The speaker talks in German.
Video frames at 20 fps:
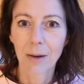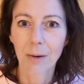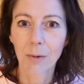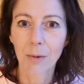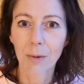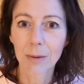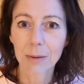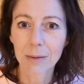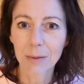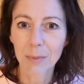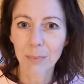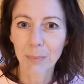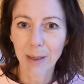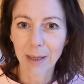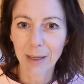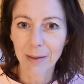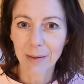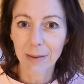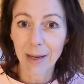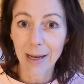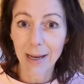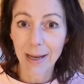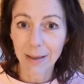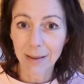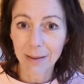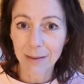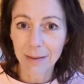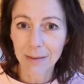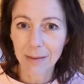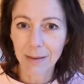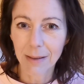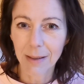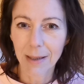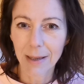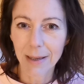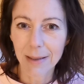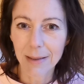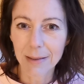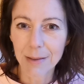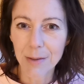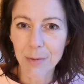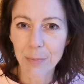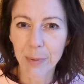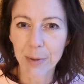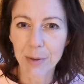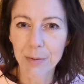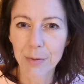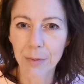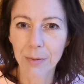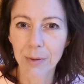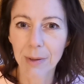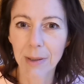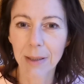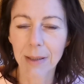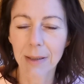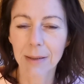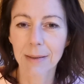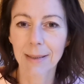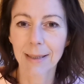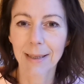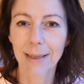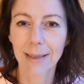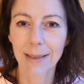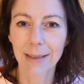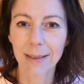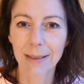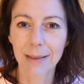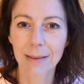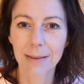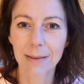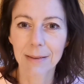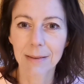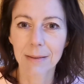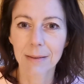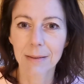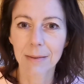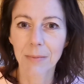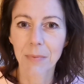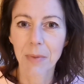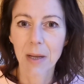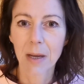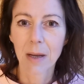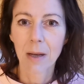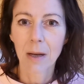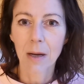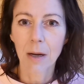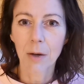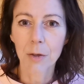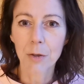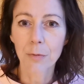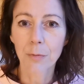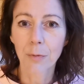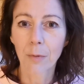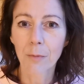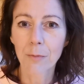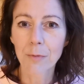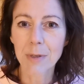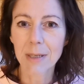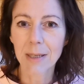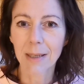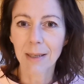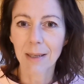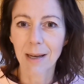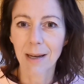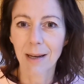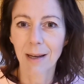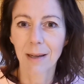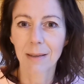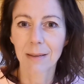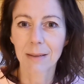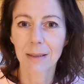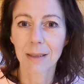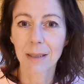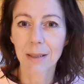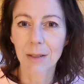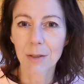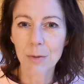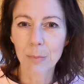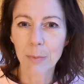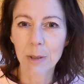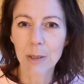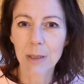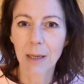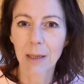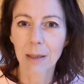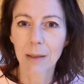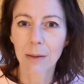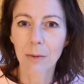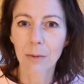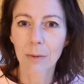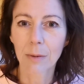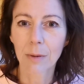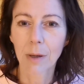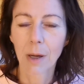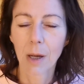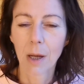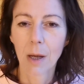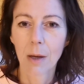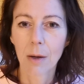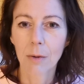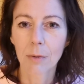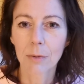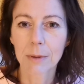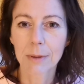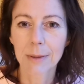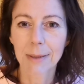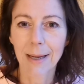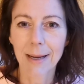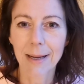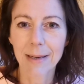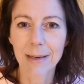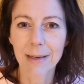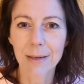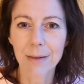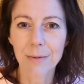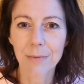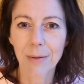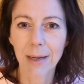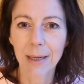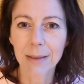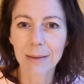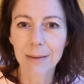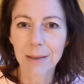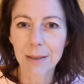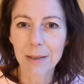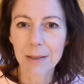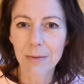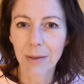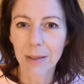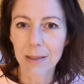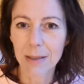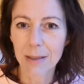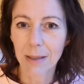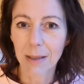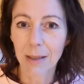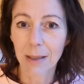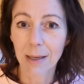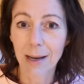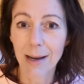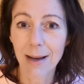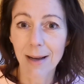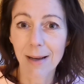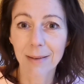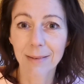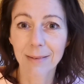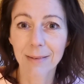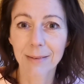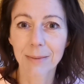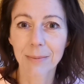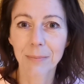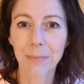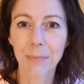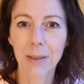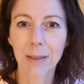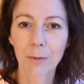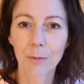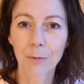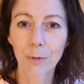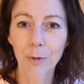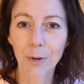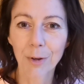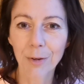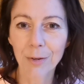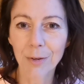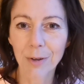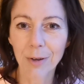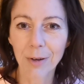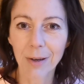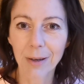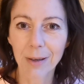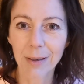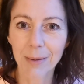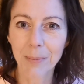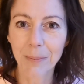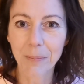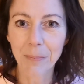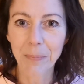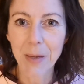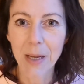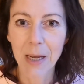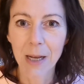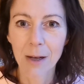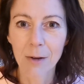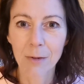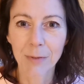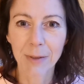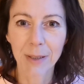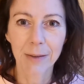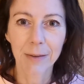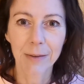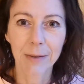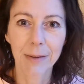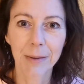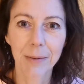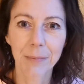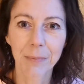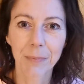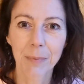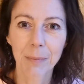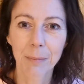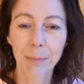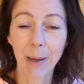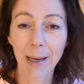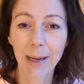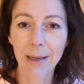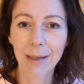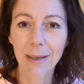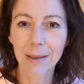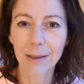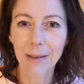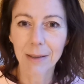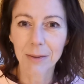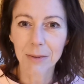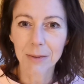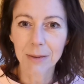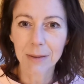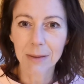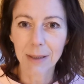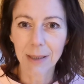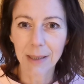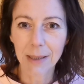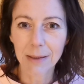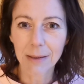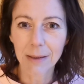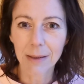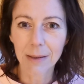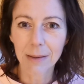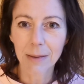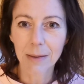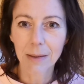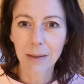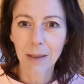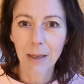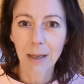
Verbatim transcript: und meine acht ganz persönlichen Erkenntnisse aus 15 Jahren Kindesmisshandlung und danach weitere 20 Jahre Fürsorgen der Peiniger und Täter,